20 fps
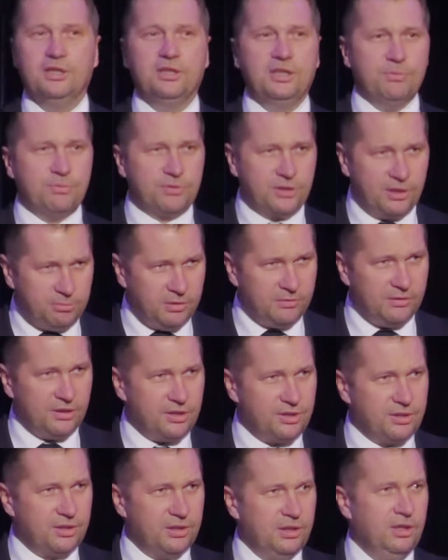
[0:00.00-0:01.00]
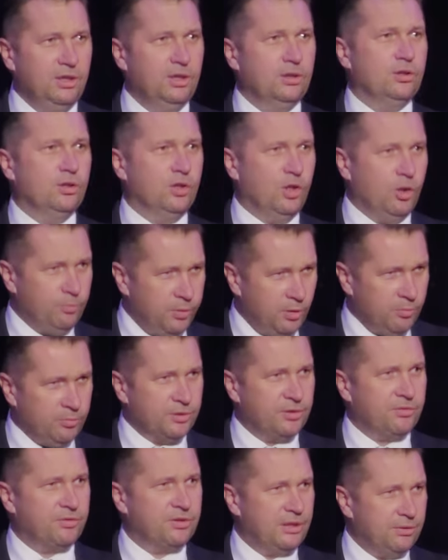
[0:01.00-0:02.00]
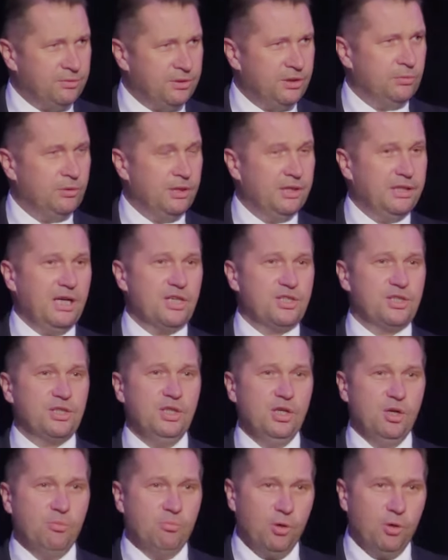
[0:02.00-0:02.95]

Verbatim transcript: nie przejmować się, tylko pomóc w kształceniu lekarzy,